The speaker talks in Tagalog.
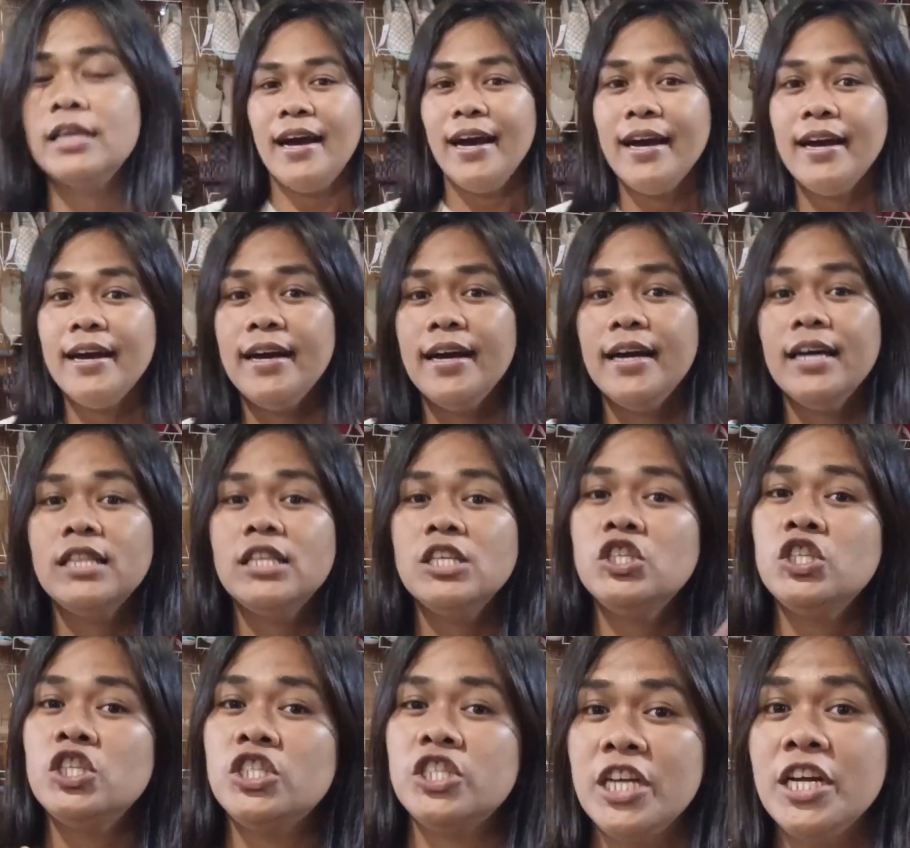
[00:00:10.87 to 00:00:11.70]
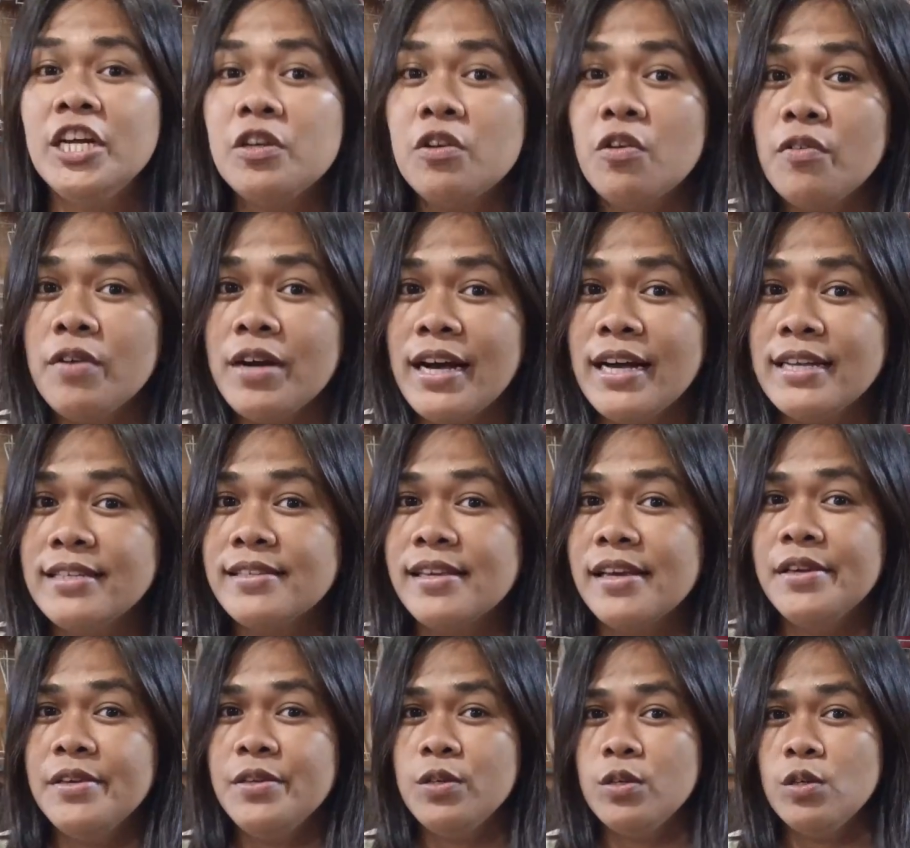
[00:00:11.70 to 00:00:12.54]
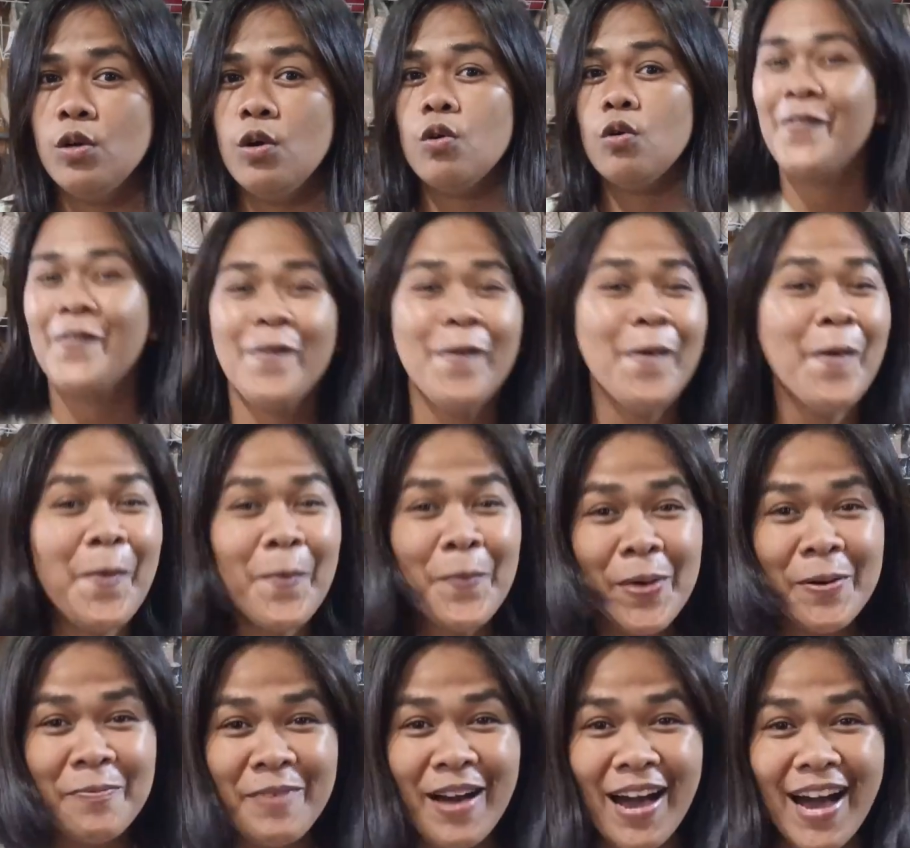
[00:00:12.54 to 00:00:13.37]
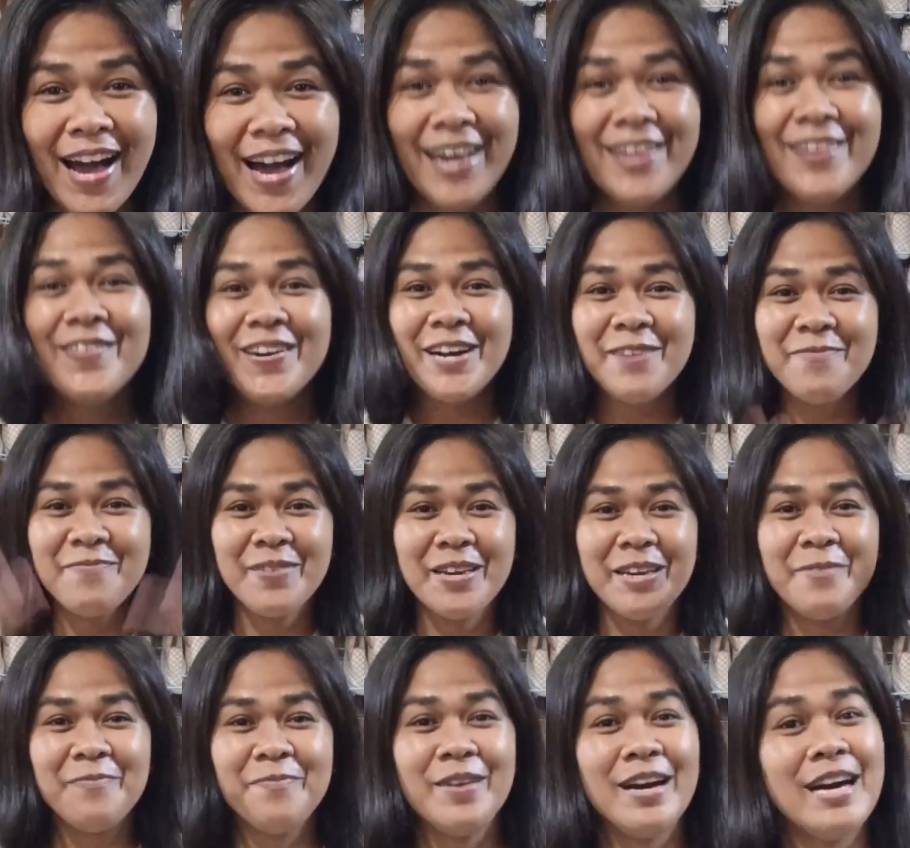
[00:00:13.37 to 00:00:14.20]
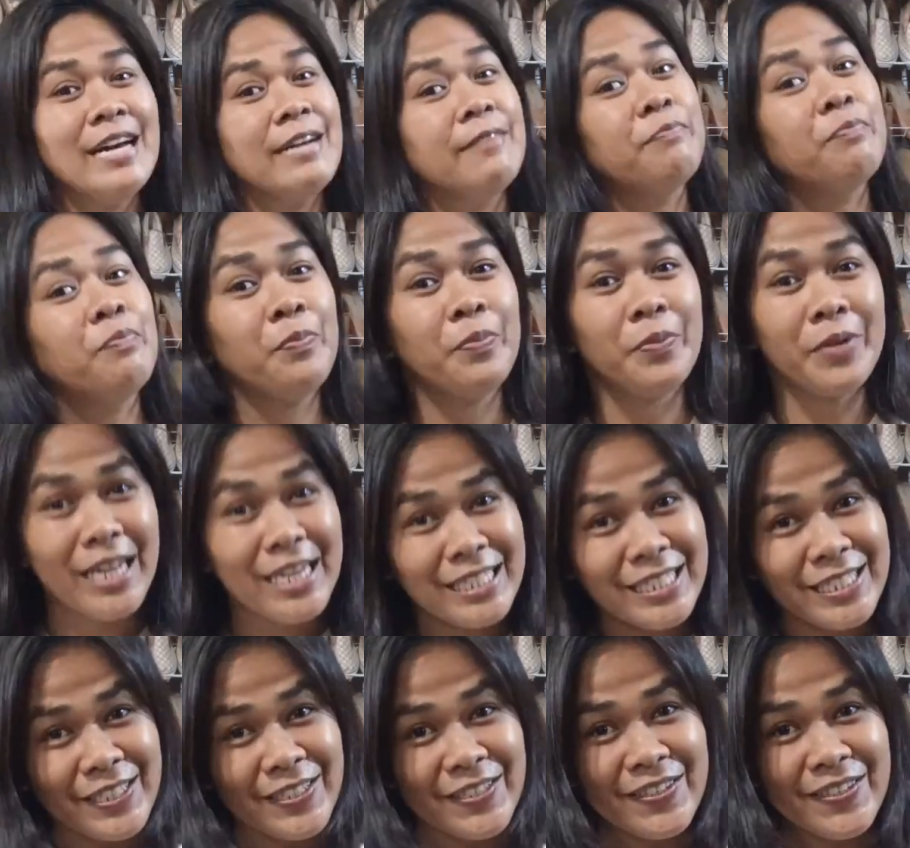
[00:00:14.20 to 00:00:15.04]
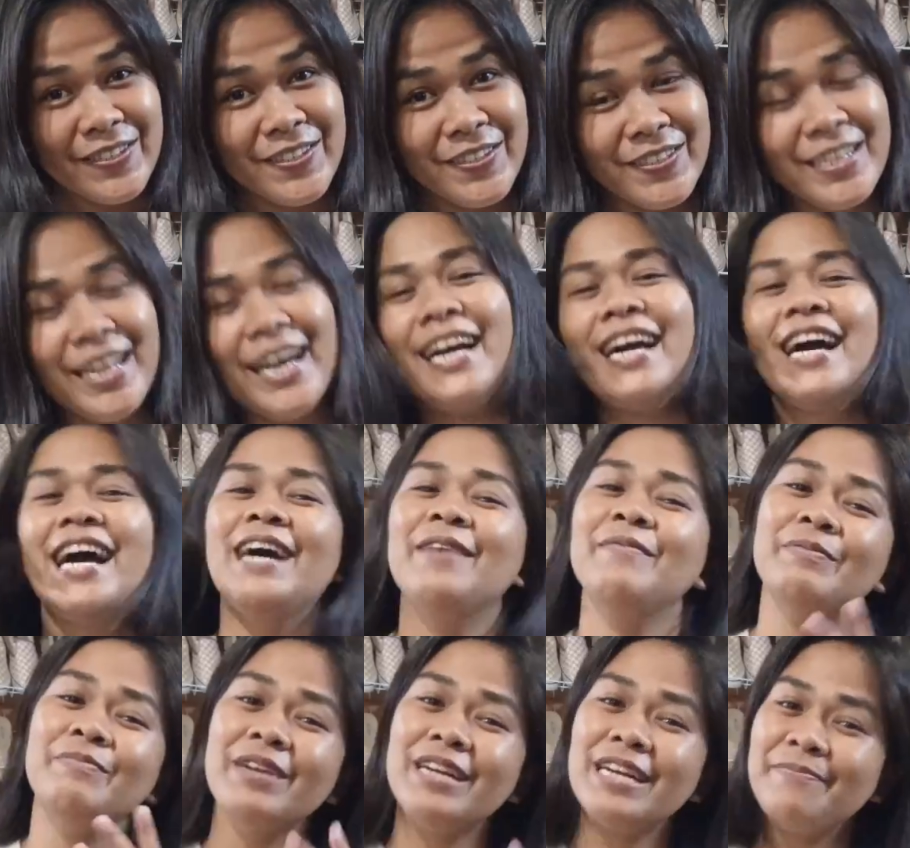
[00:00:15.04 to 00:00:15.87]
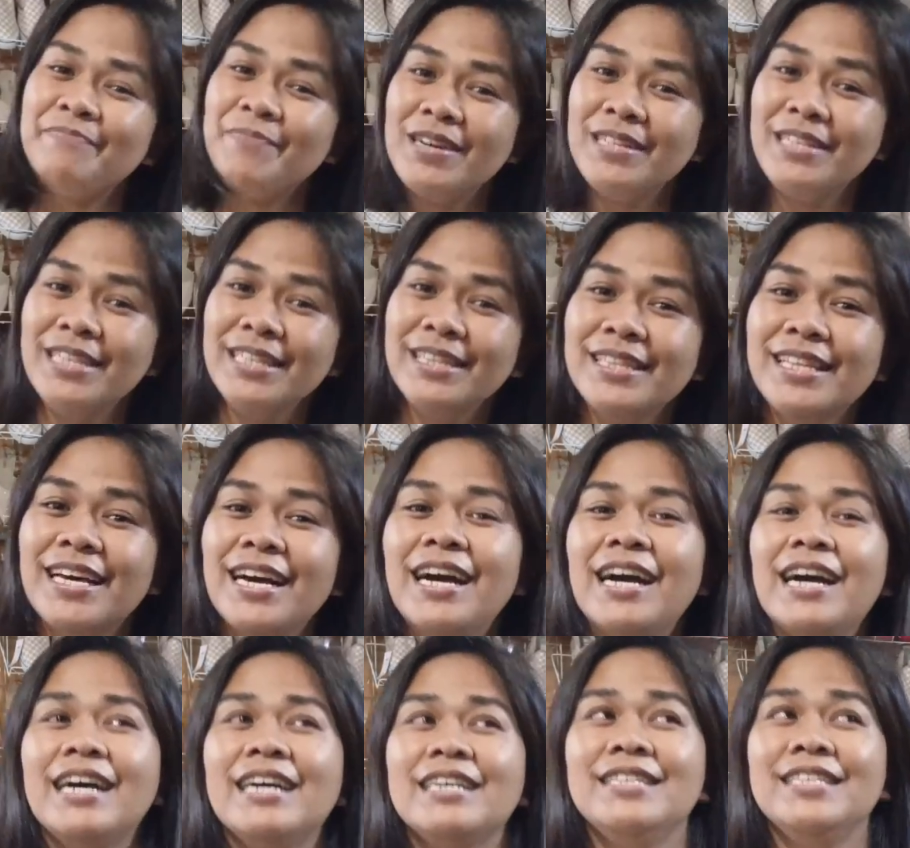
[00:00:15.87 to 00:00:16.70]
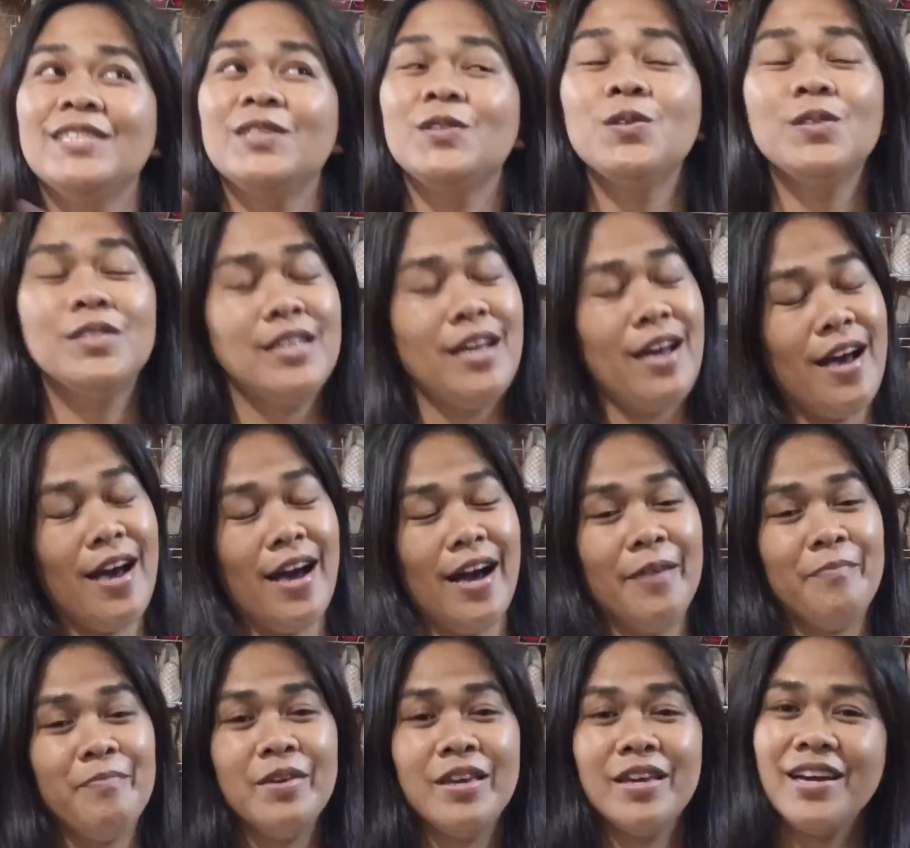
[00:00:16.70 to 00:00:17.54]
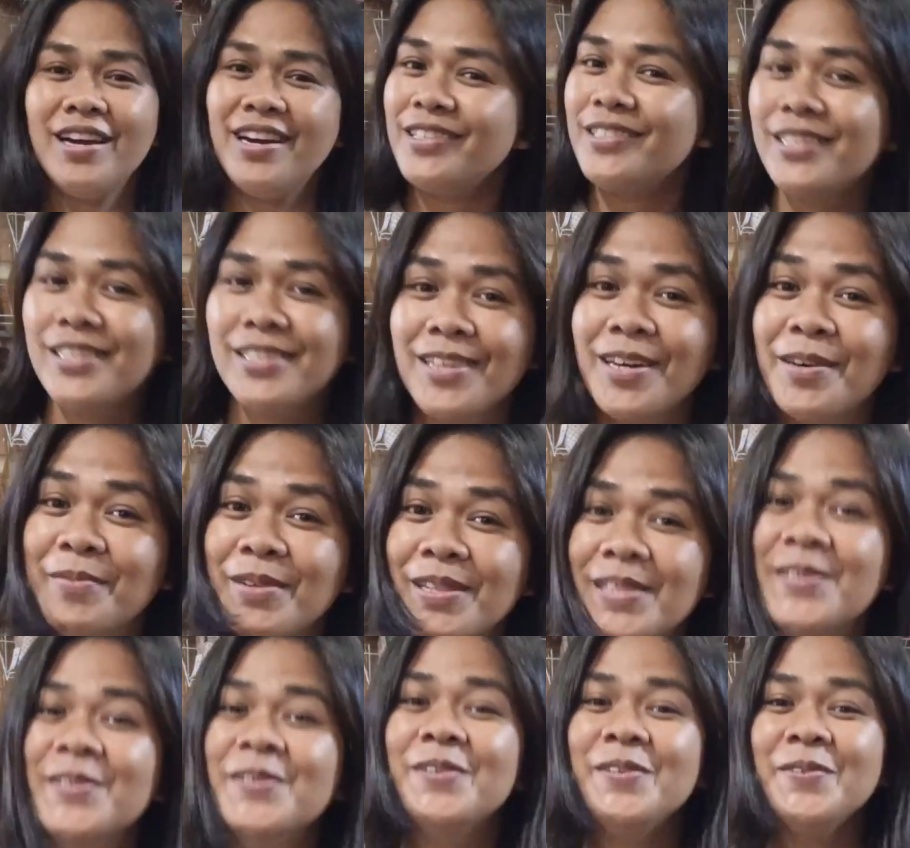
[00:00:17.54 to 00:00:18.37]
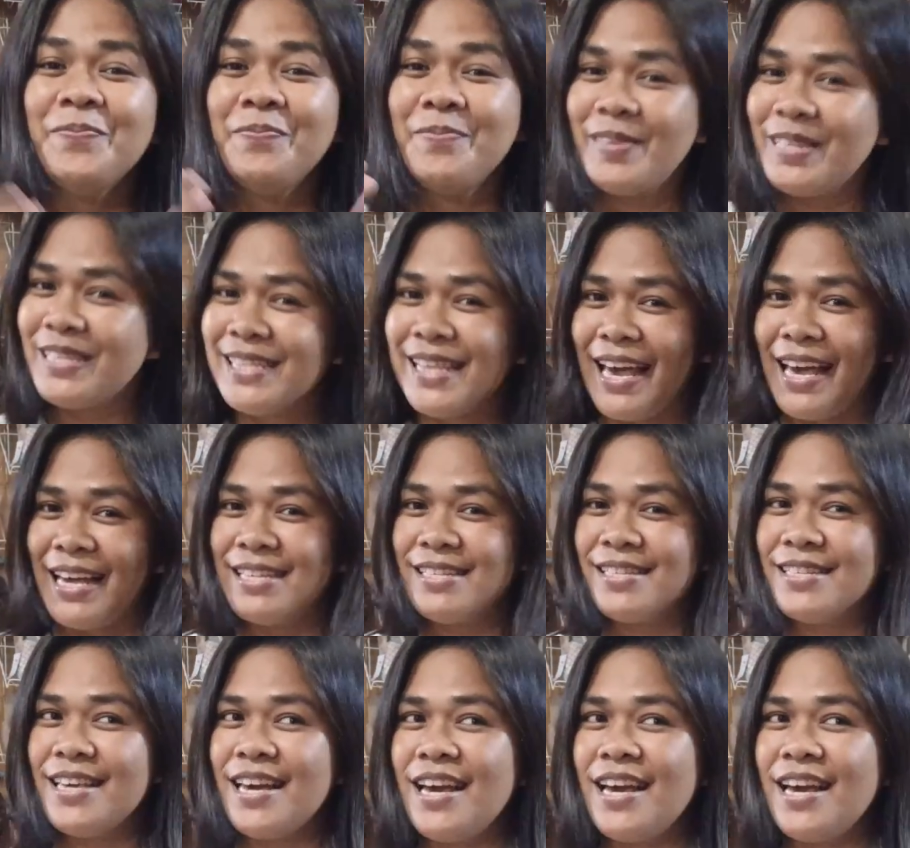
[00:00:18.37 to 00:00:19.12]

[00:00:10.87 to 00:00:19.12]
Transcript: At, at share ko nga sa inyo kung papaano kami mag magpresyo ng aming mga paninda dito sa aming RTW business.